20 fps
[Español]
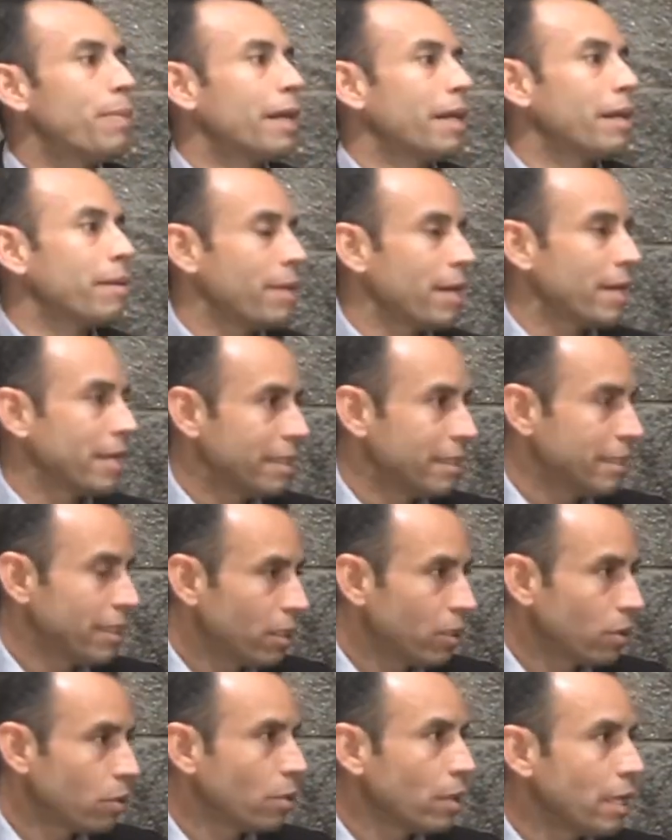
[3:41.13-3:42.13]

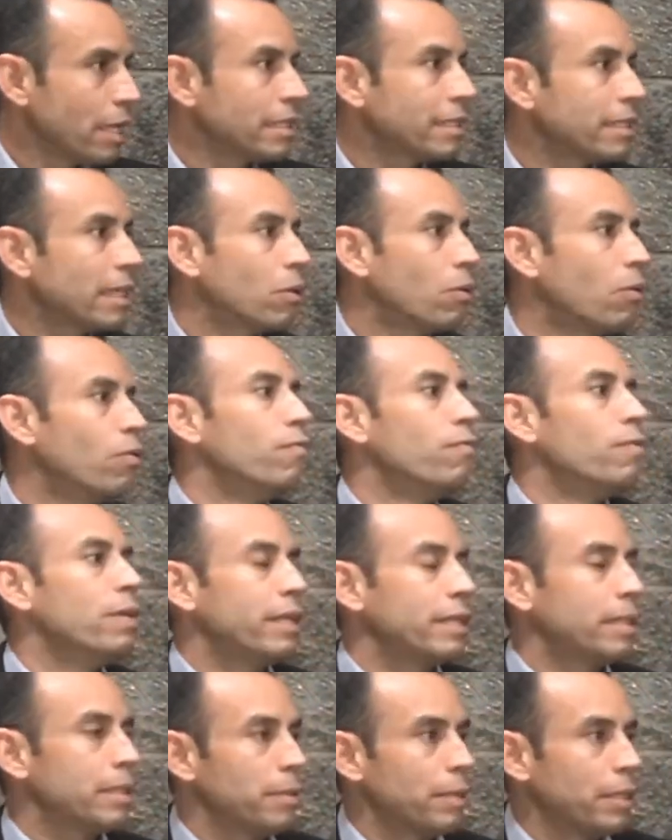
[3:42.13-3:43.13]
permanecer toda esta
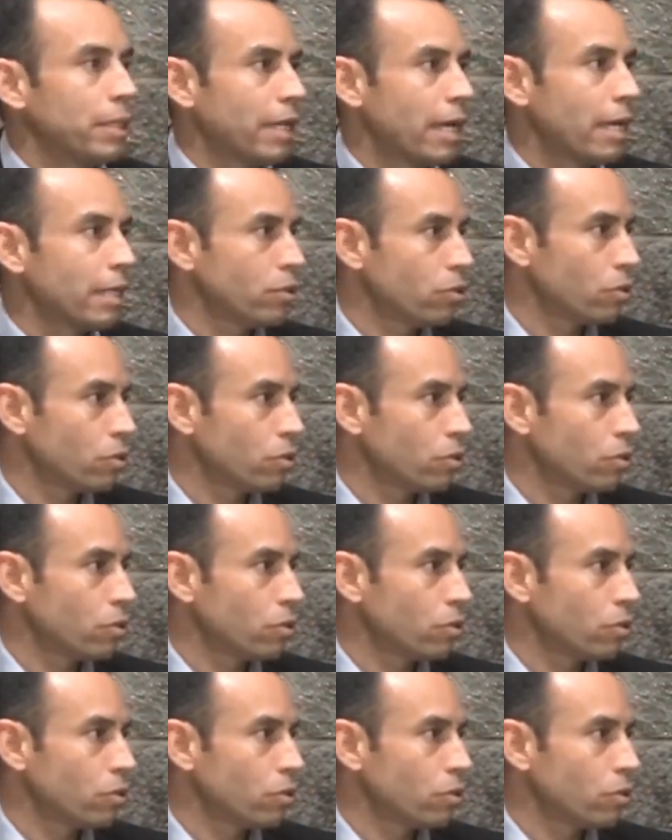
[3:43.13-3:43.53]
conflictividad